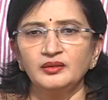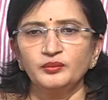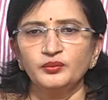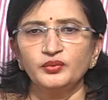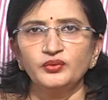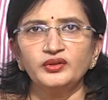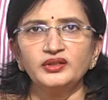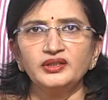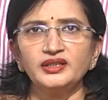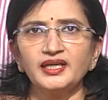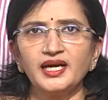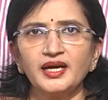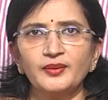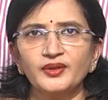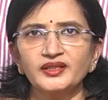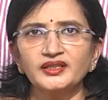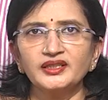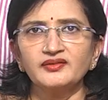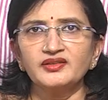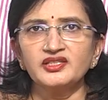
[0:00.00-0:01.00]
పూర్తిగా
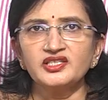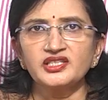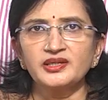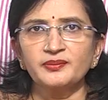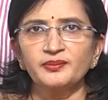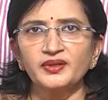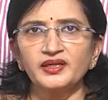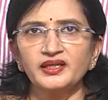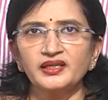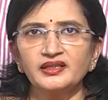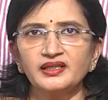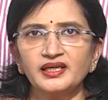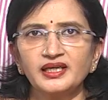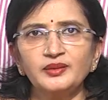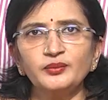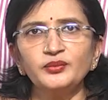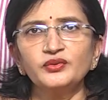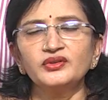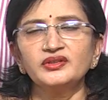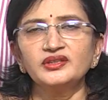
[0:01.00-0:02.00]
అబద్ధం అని చెప్పలేను
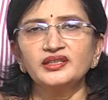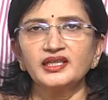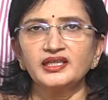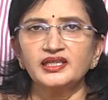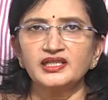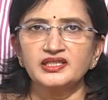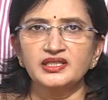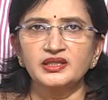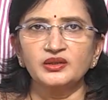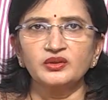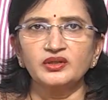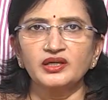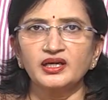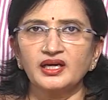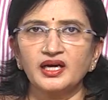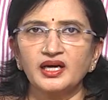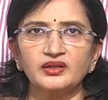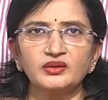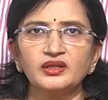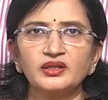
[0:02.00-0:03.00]
కానీ పూర్తిగా నిజం కూడా
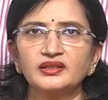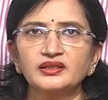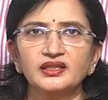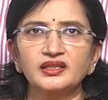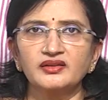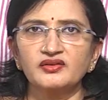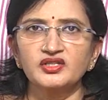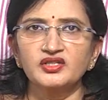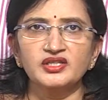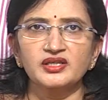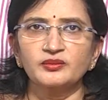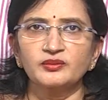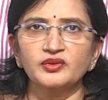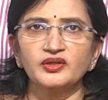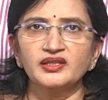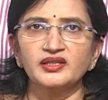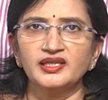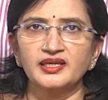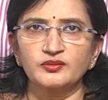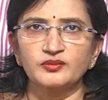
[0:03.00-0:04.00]
కాదు అందరి విషయంలో
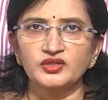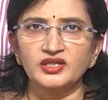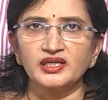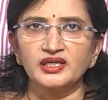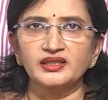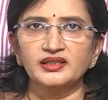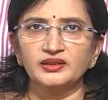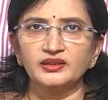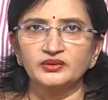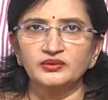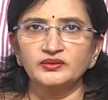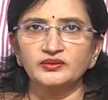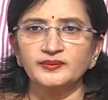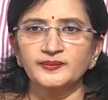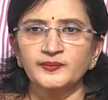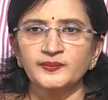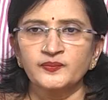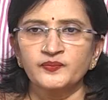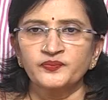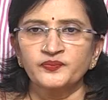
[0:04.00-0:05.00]
ఇదేం జరగదు
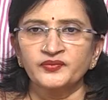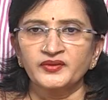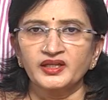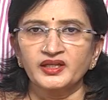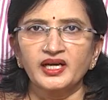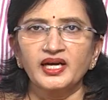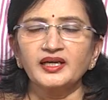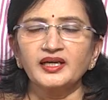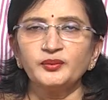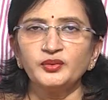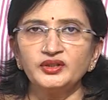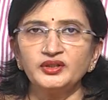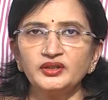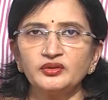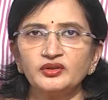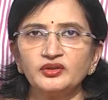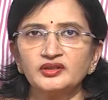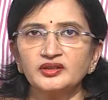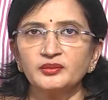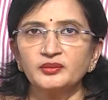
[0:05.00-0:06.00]
కాకపోతే
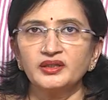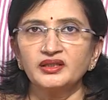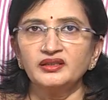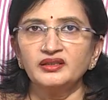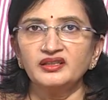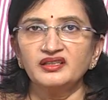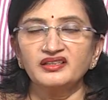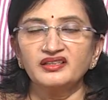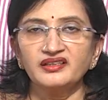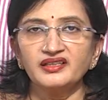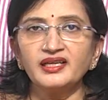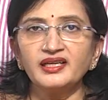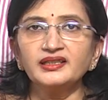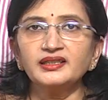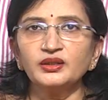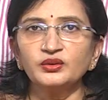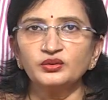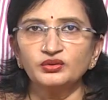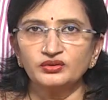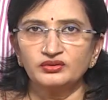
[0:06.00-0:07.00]
కొంతమంది
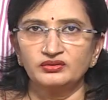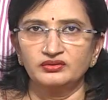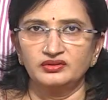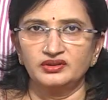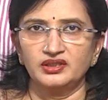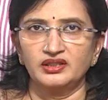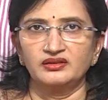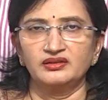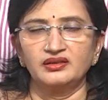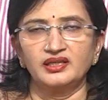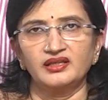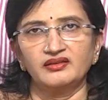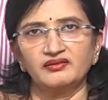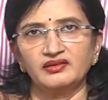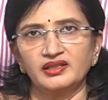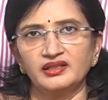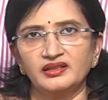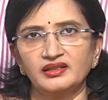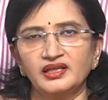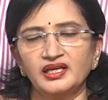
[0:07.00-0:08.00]
రియాక్ట్ అవుతూ ఉంటారు
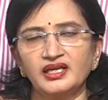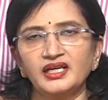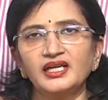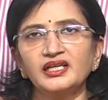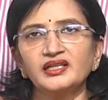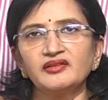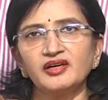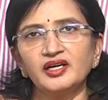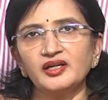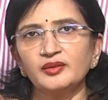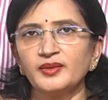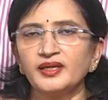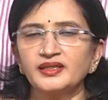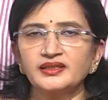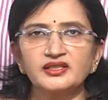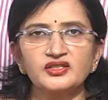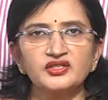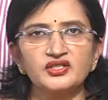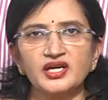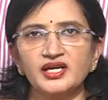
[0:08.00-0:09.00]
దానివలన అలాంటి వాళ్ళు
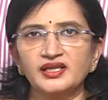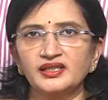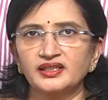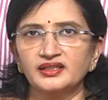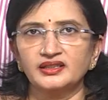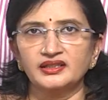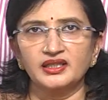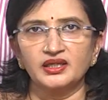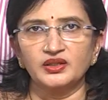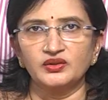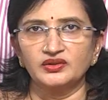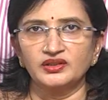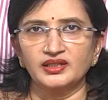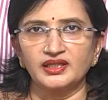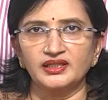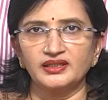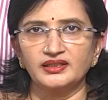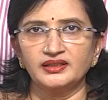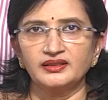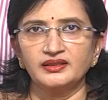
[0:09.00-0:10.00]
మాత్రం జాగ్రత్తగా
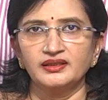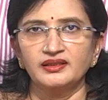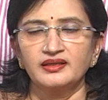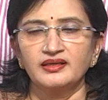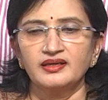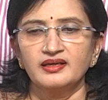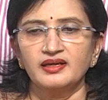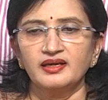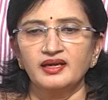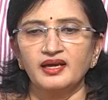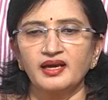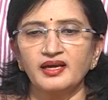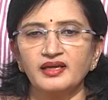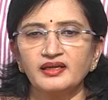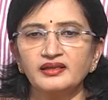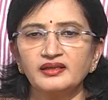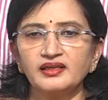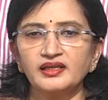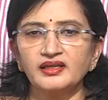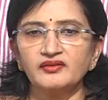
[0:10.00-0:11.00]
ఉండాలి
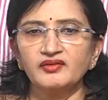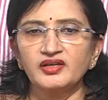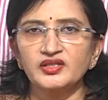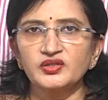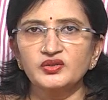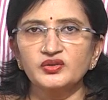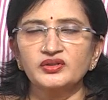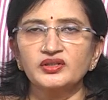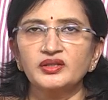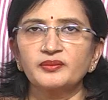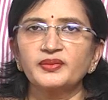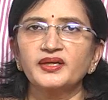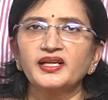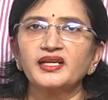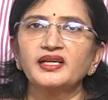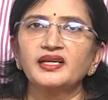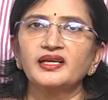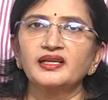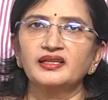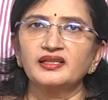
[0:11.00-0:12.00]
హెయిర్ డై
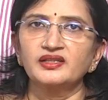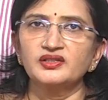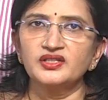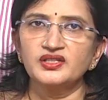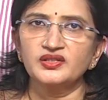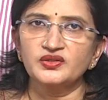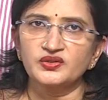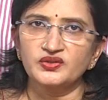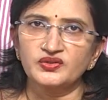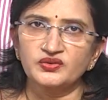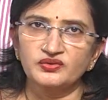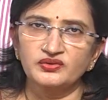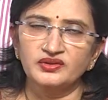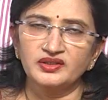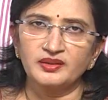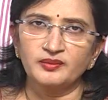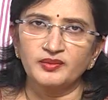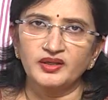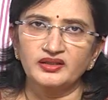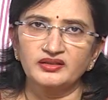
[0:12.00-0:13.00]
వేసుకున్నప్పుడల్లా ఎలర్జీస్
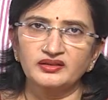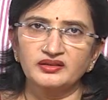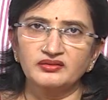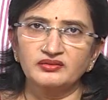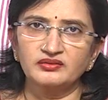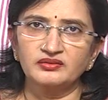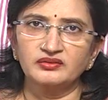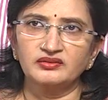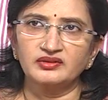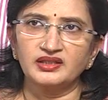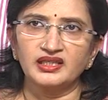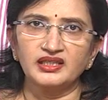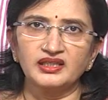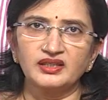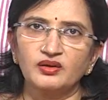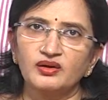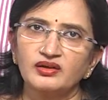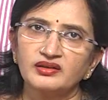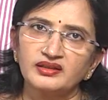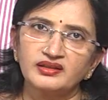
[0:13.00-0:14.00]
వస్తుంటే మాత్రం
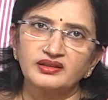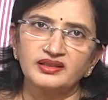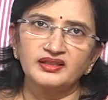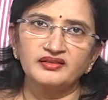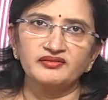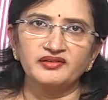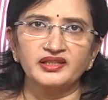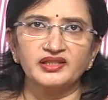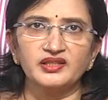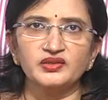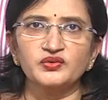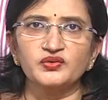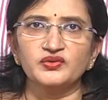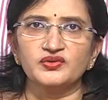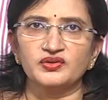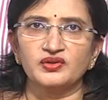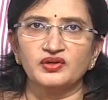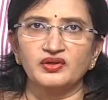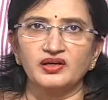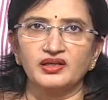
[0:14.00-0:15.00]
దానికి ఆల్టర్నేట్ వేరే
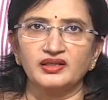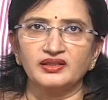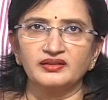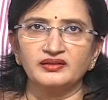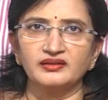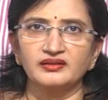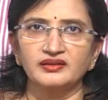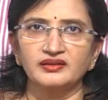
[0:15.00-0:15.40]
చూసుకోవాలి